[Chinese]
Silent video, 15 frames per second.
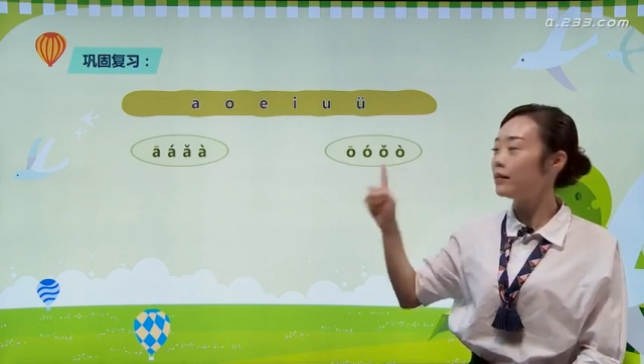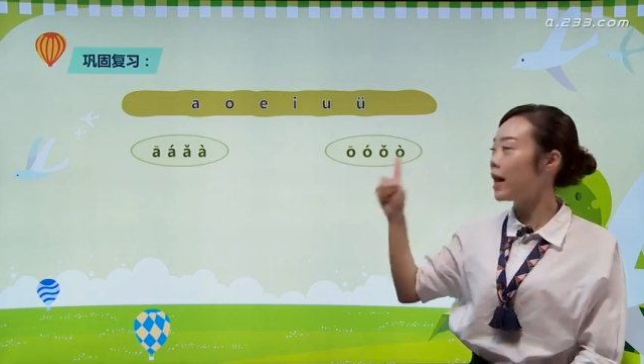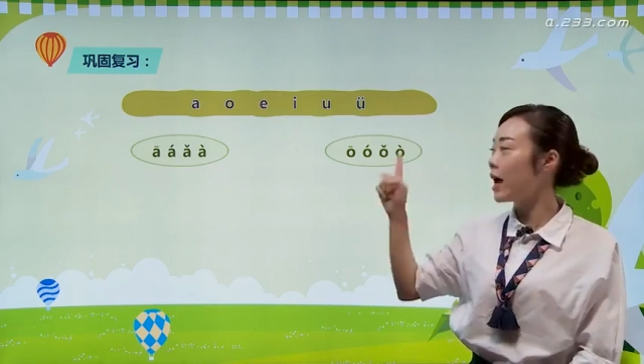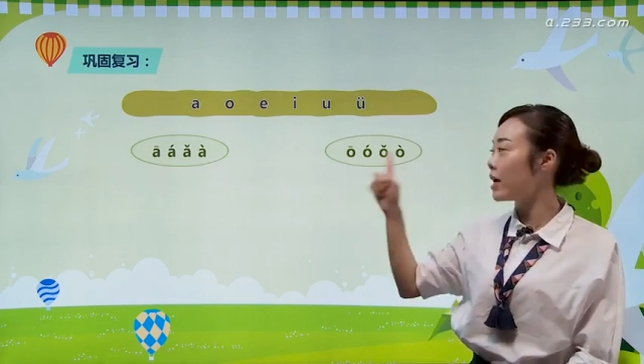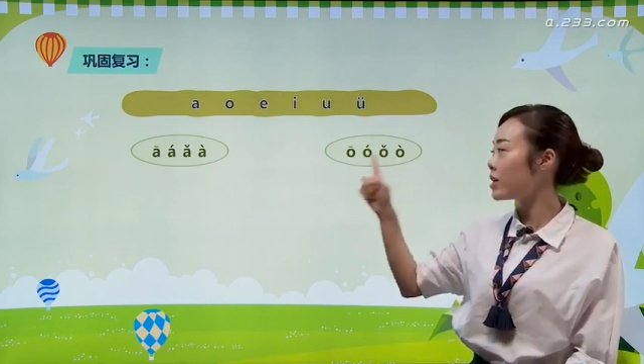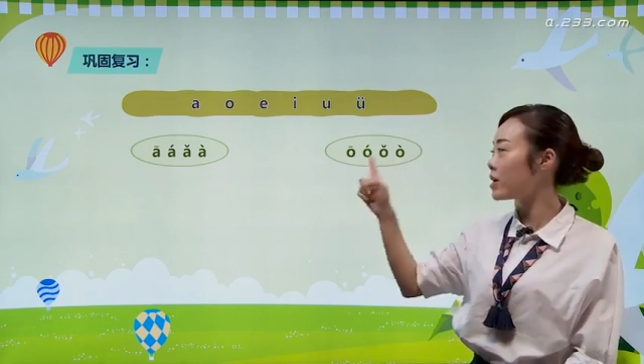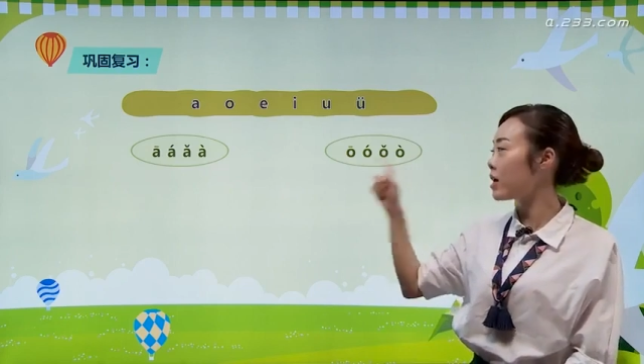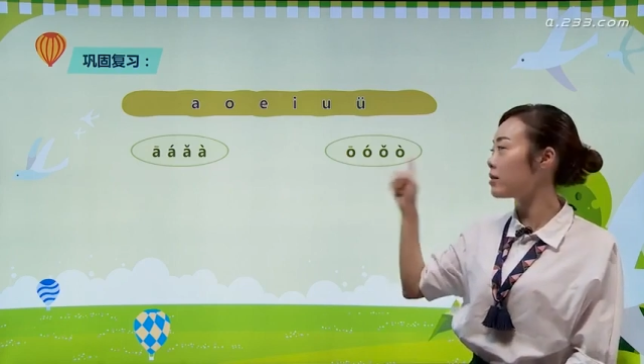
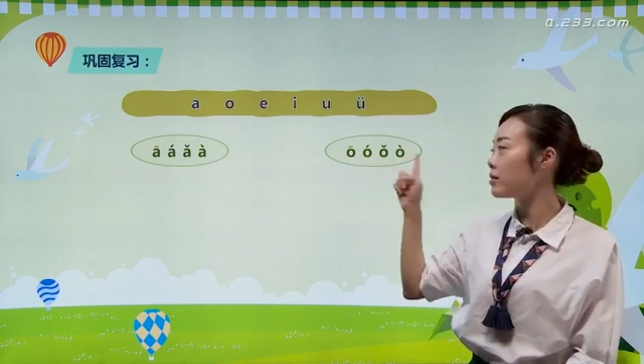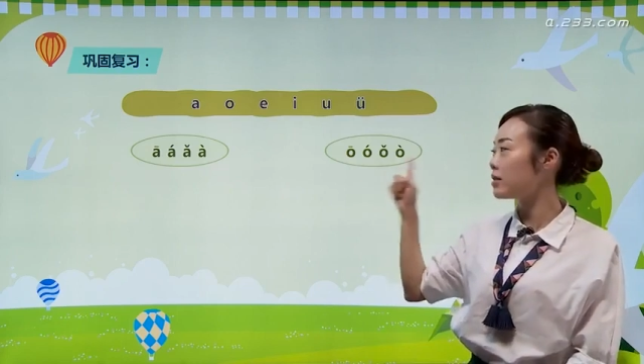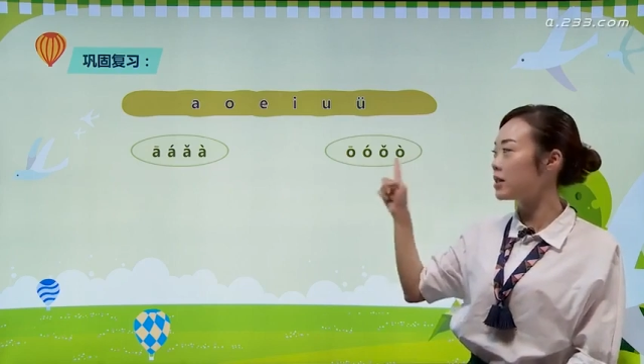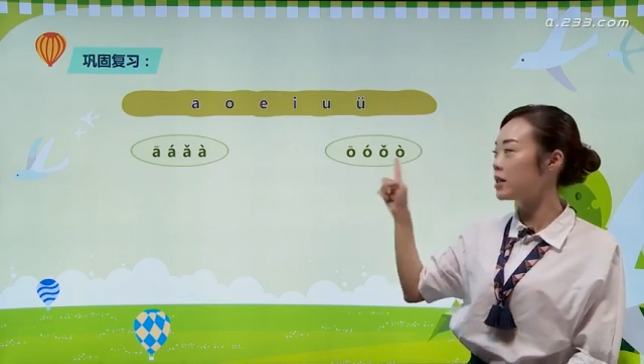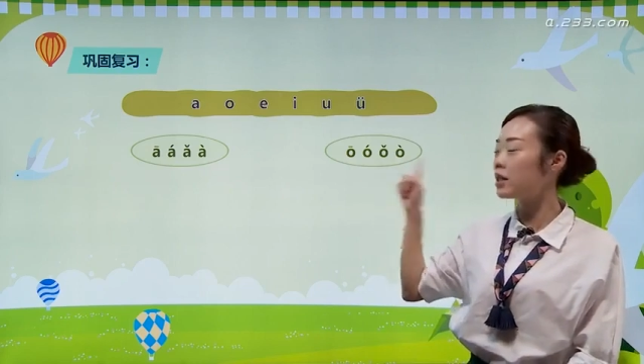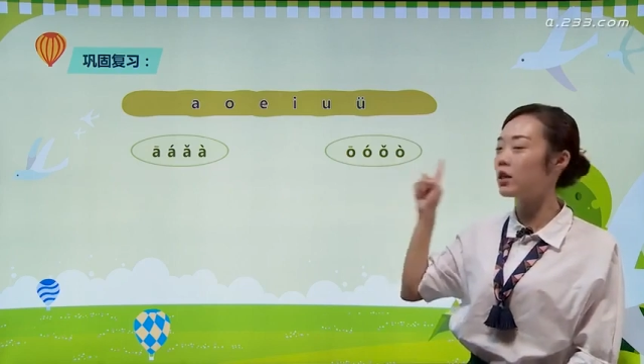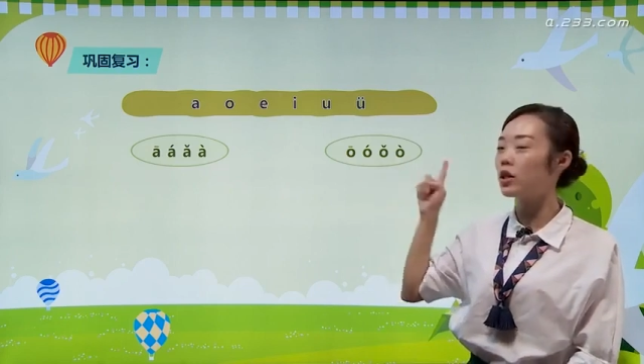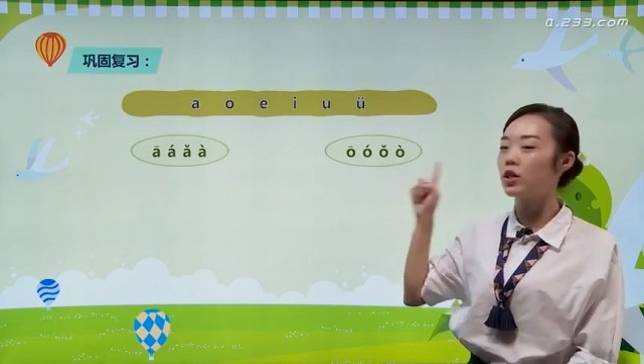带上
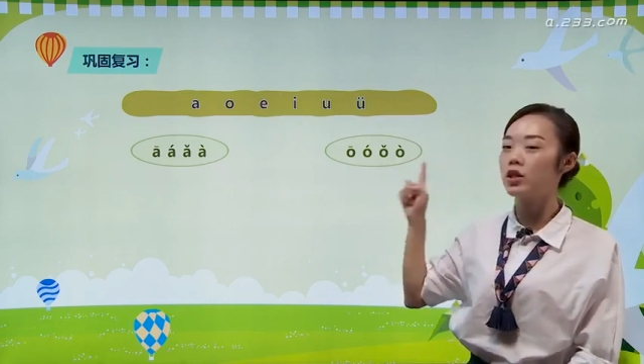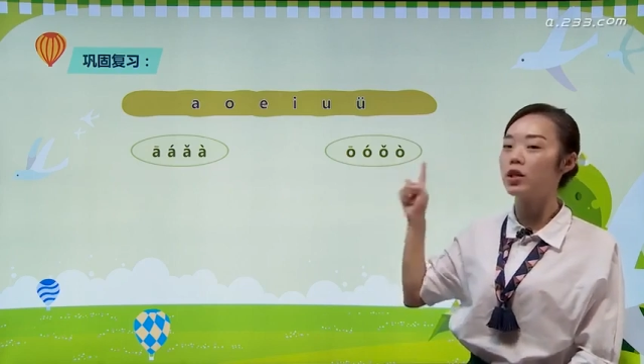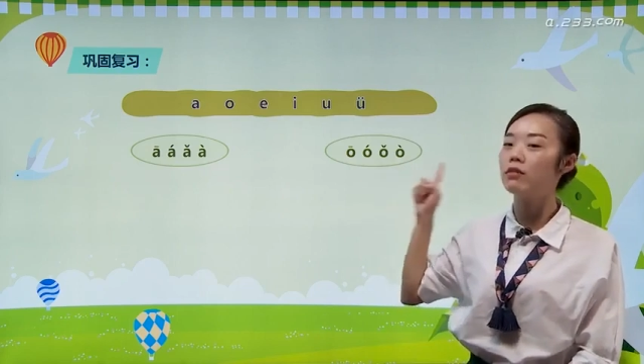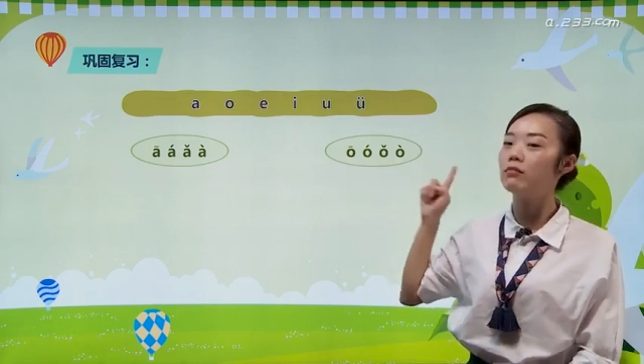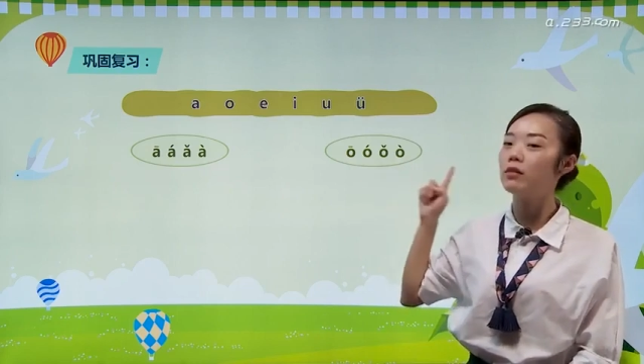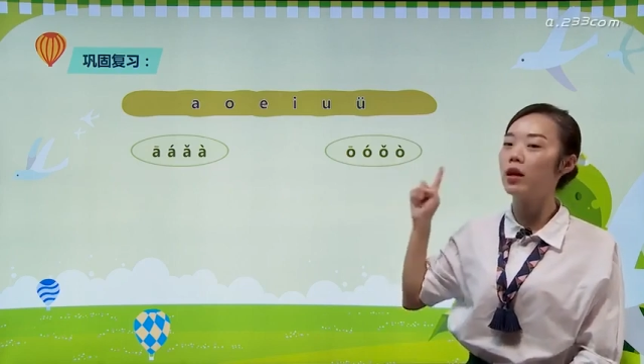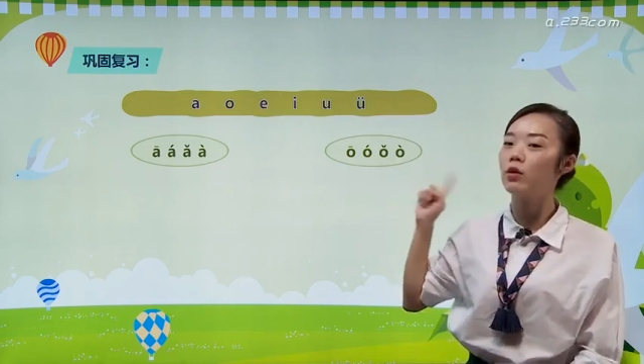四个声